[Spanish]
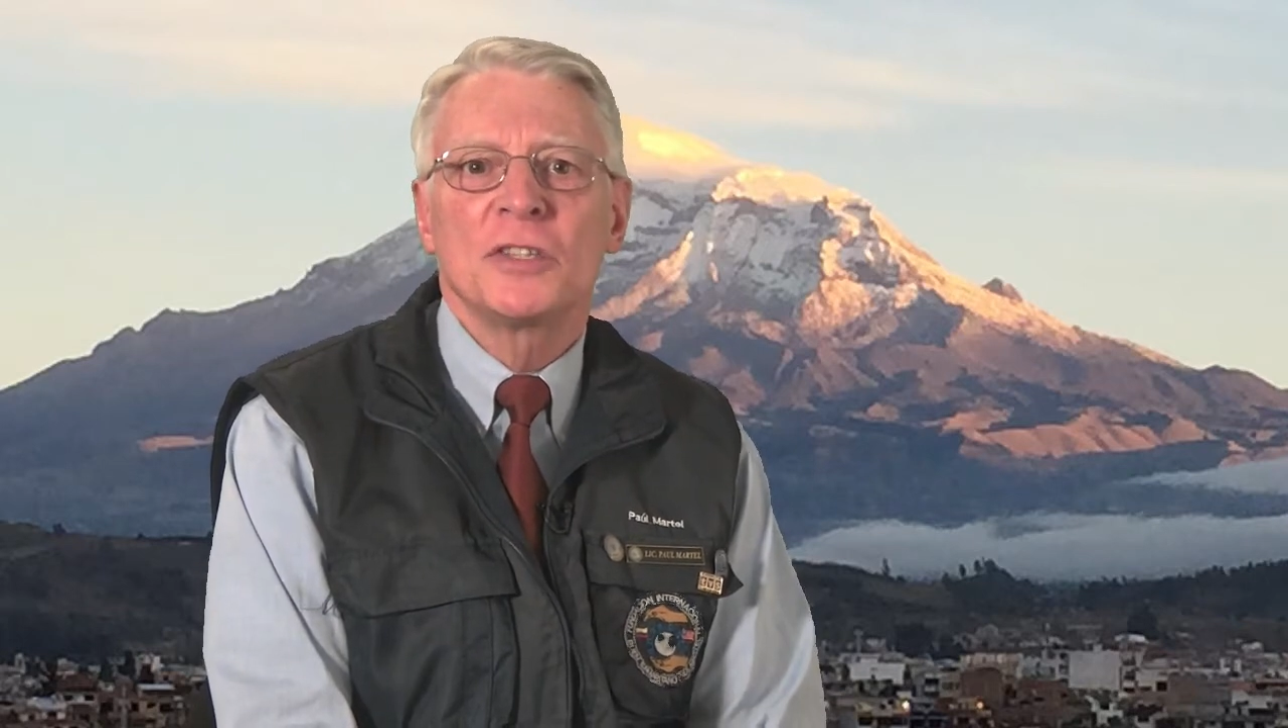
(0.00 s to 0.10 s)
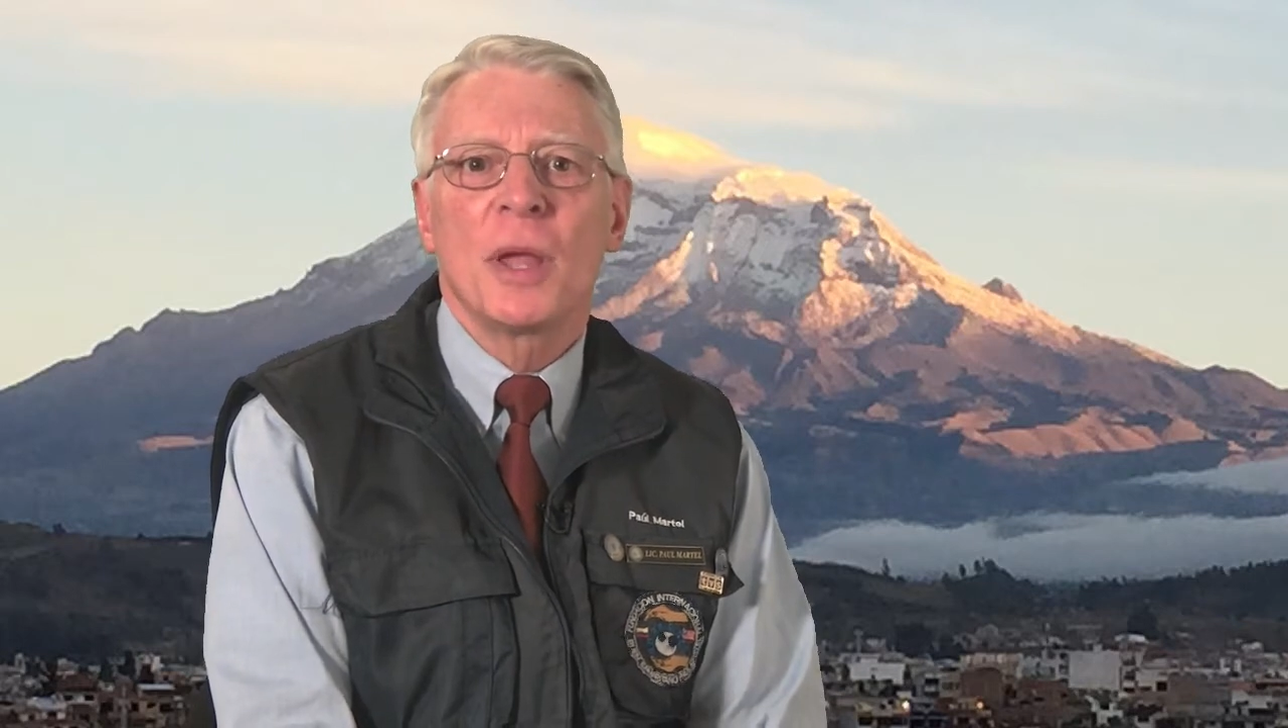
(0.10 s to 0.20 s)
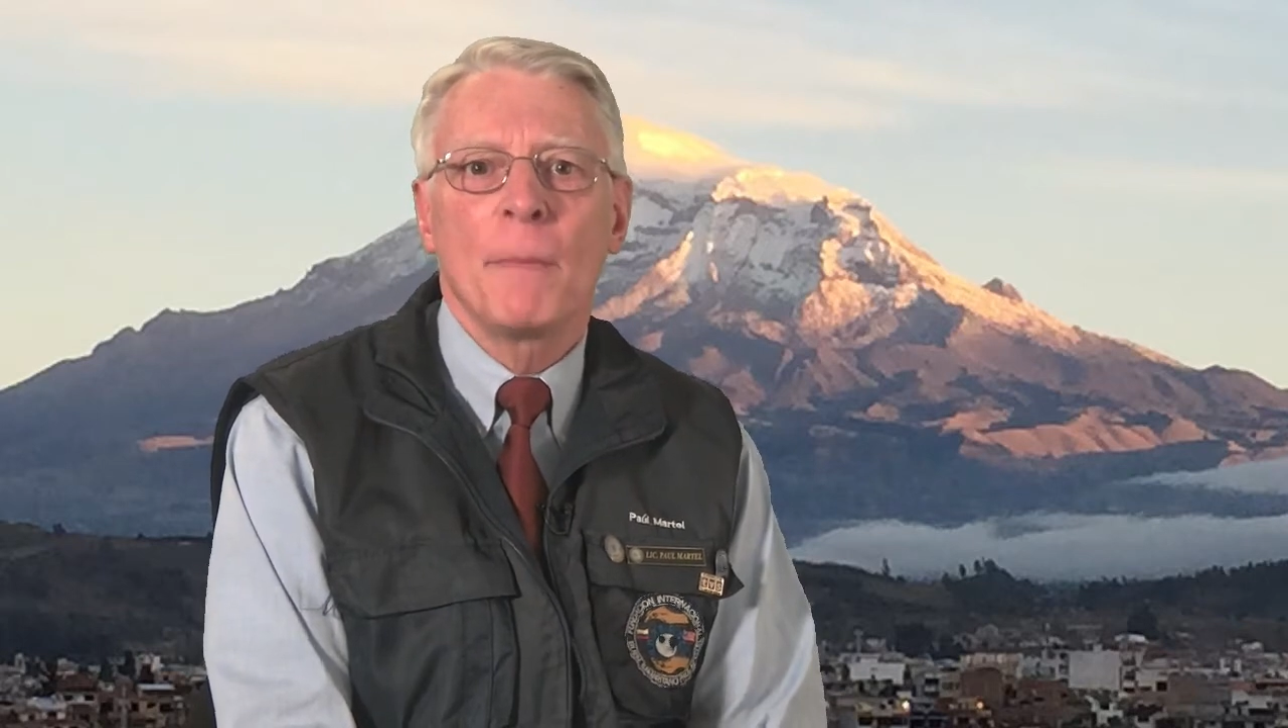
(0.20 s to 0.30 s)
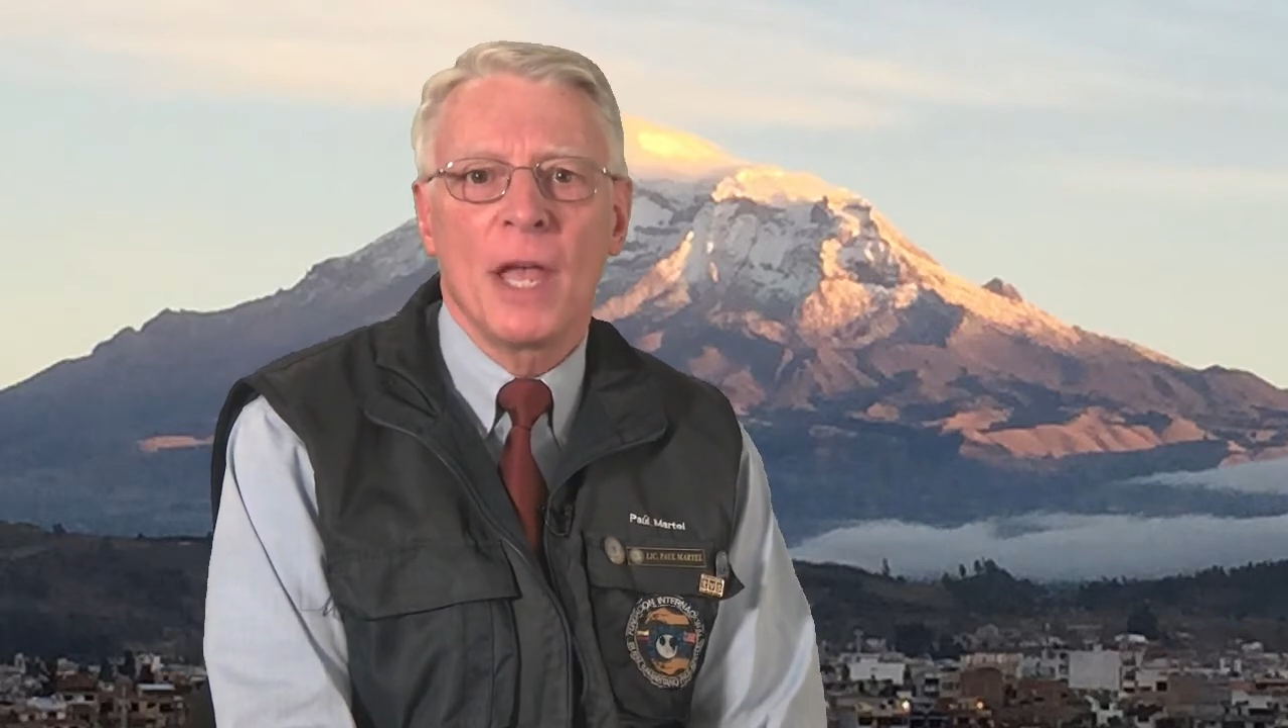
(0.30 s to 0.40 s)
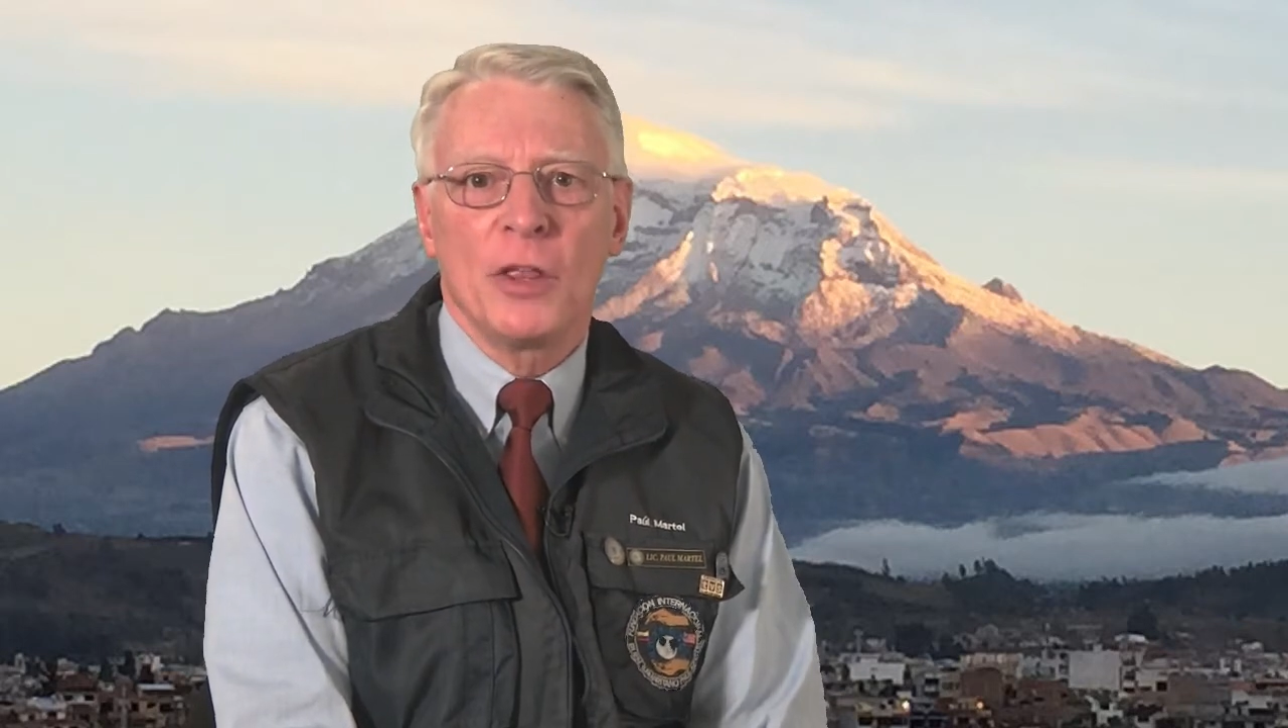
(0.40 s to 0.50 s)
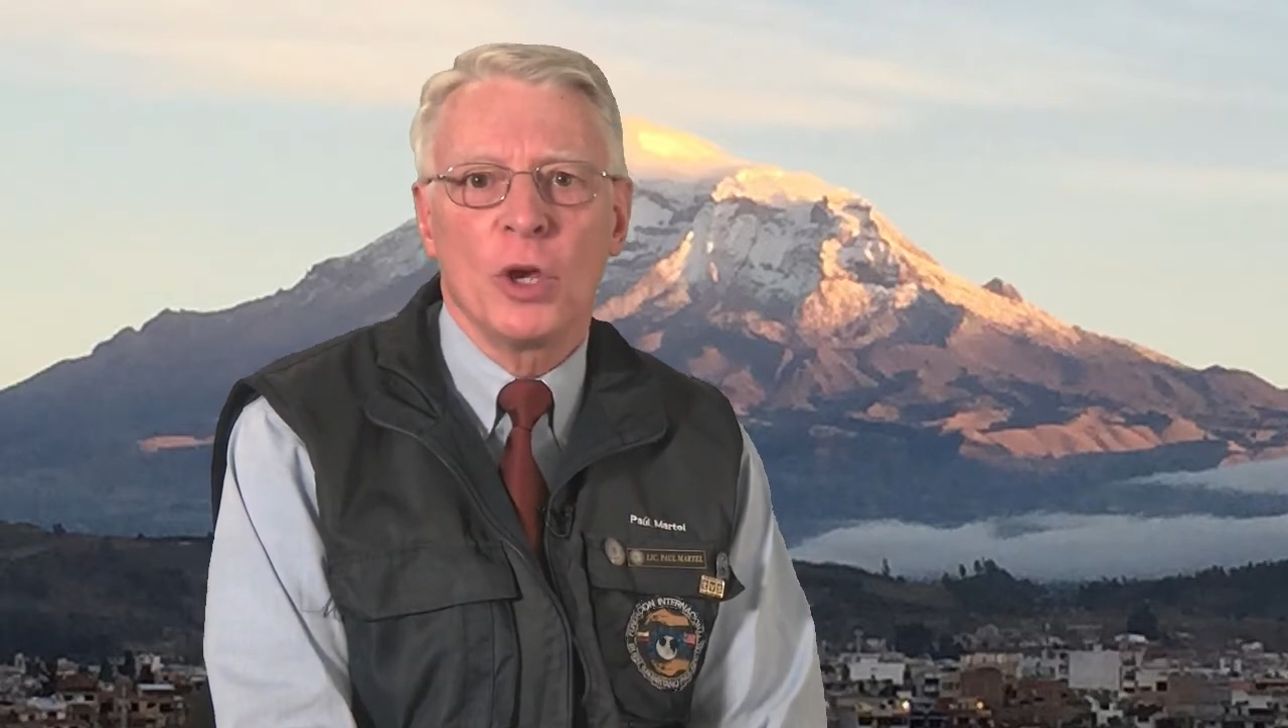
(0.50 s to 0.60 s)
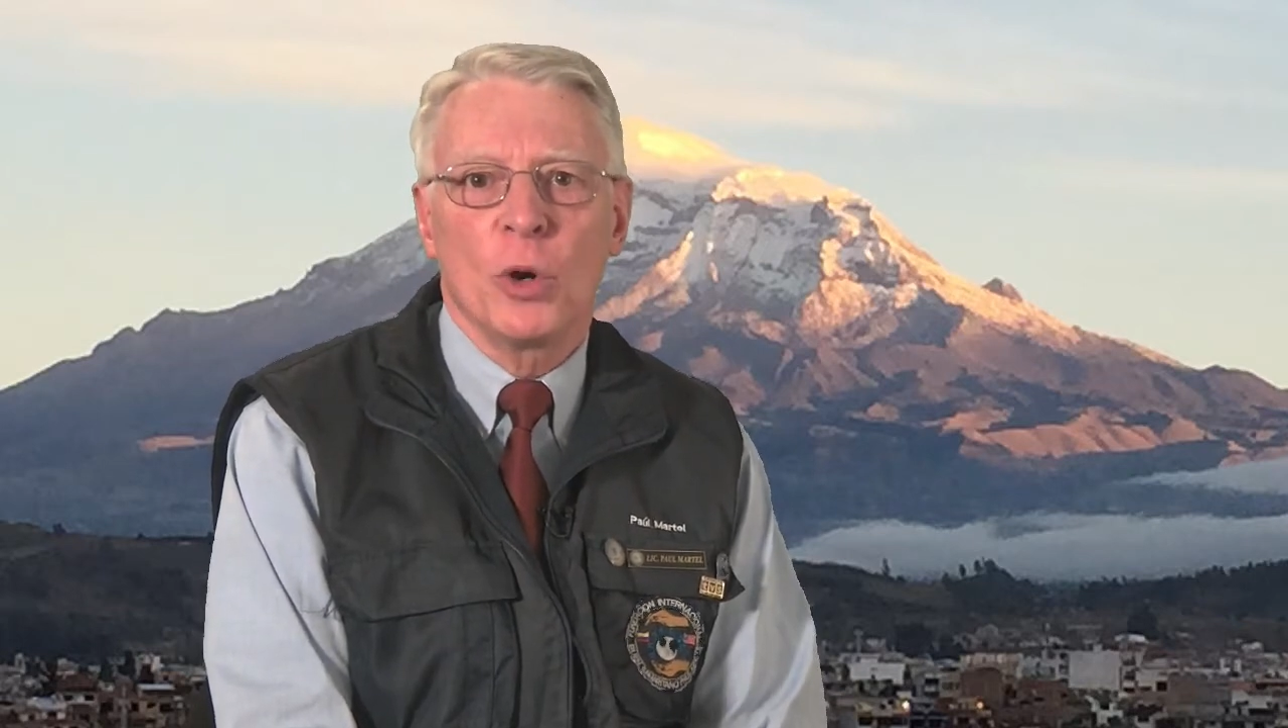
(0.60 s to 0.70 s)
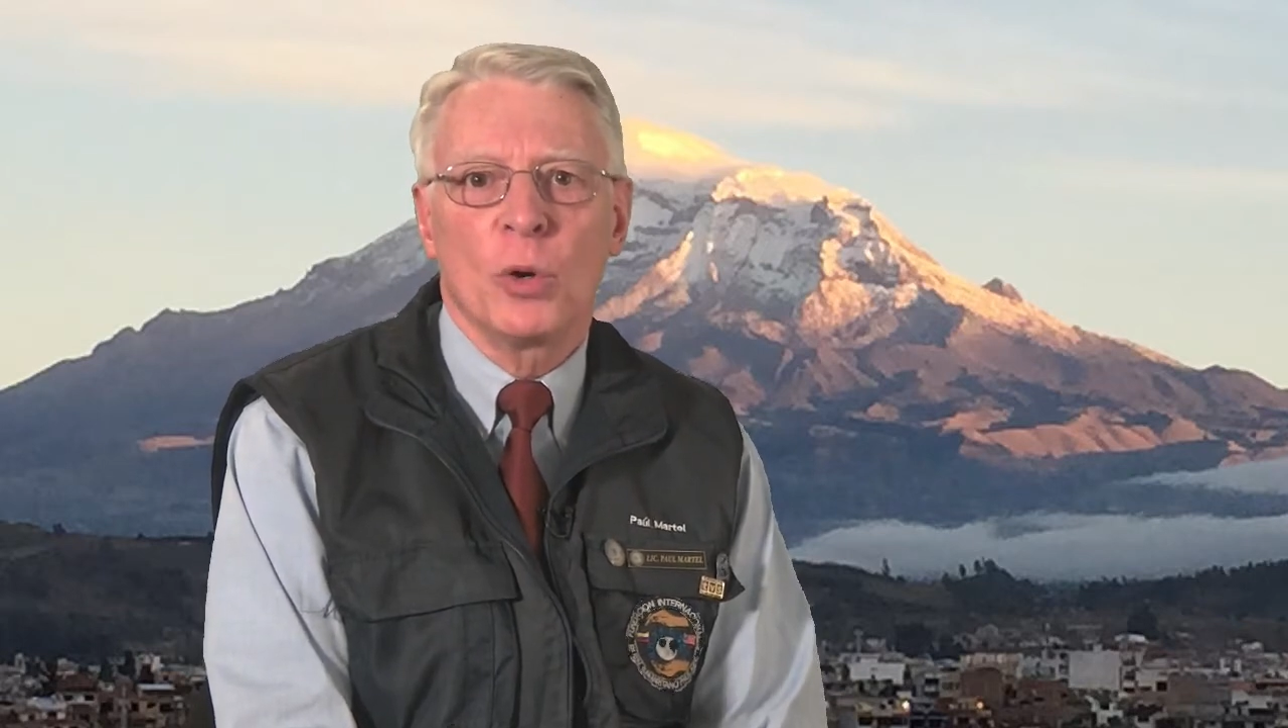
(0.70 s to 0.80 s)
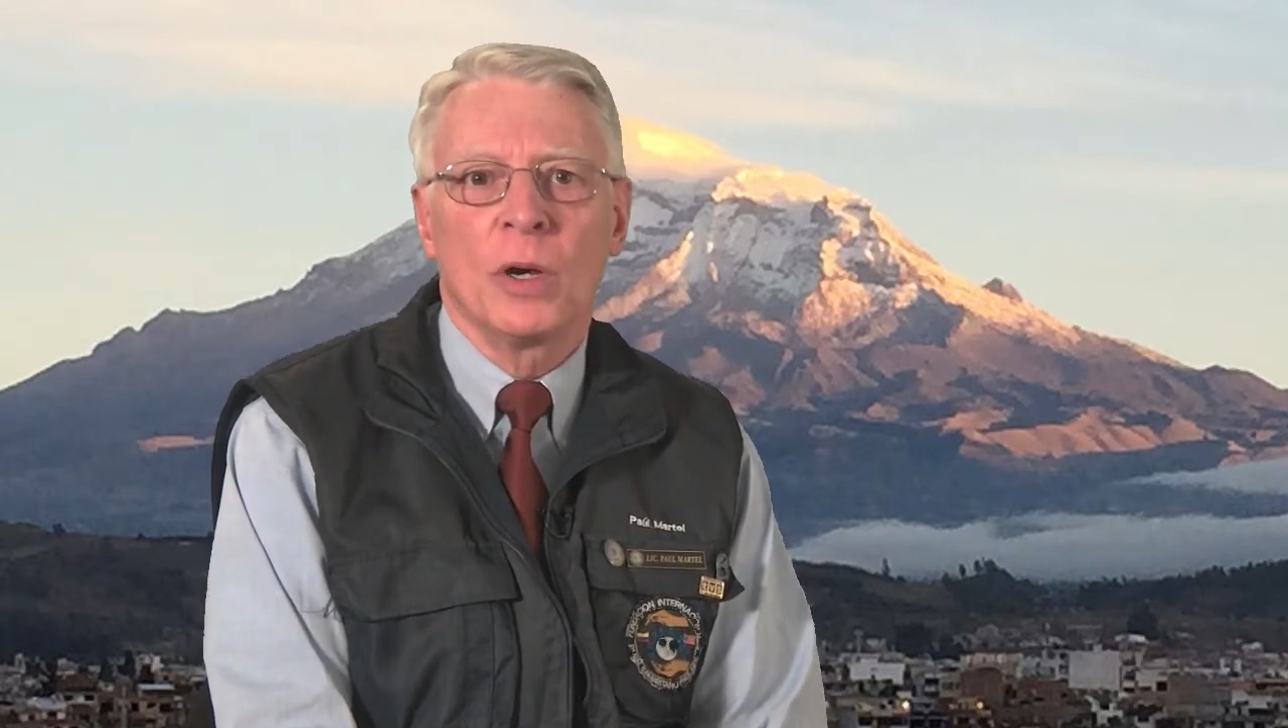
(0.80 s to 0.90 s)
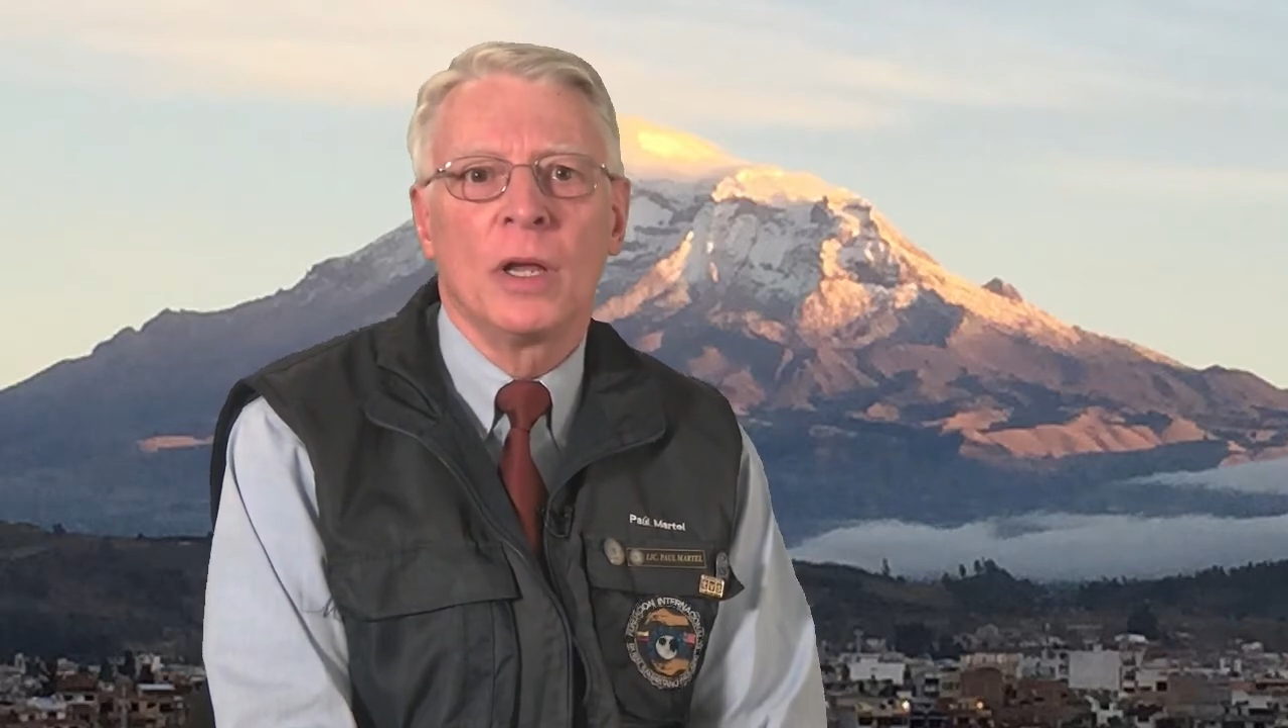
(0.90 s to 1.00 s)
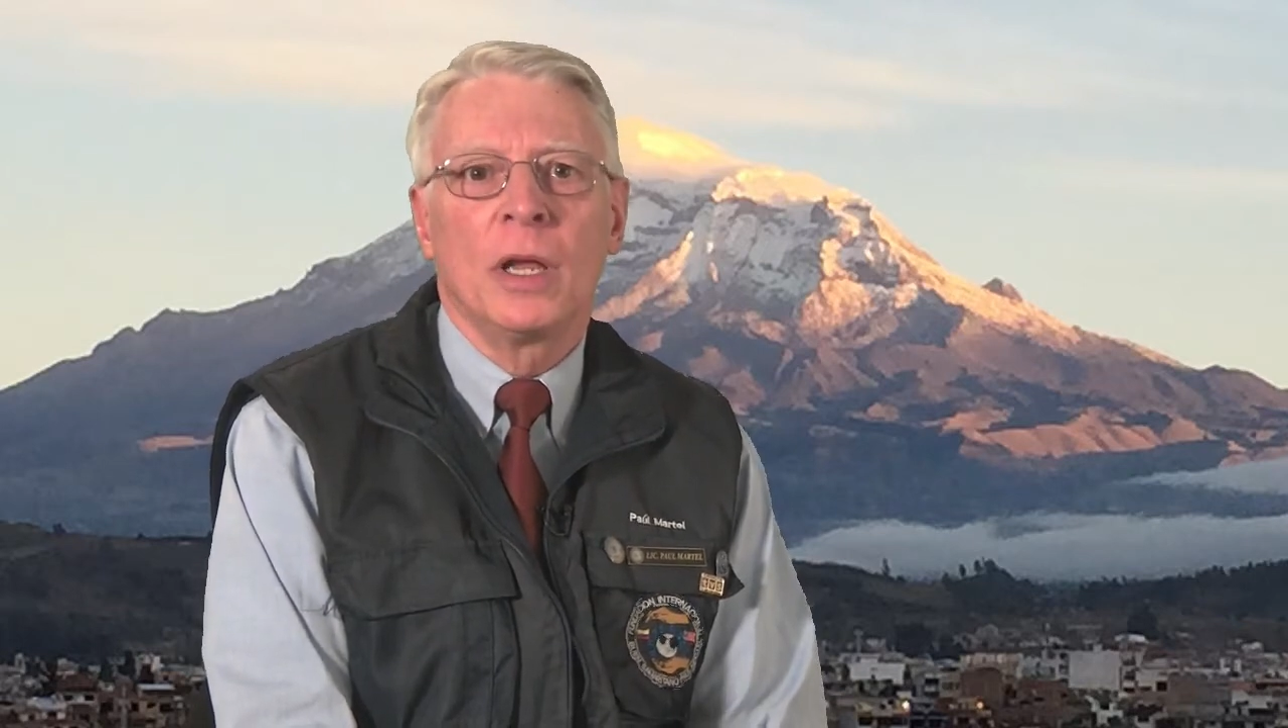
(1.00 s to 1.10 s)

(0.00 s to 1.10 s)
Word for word: este medio,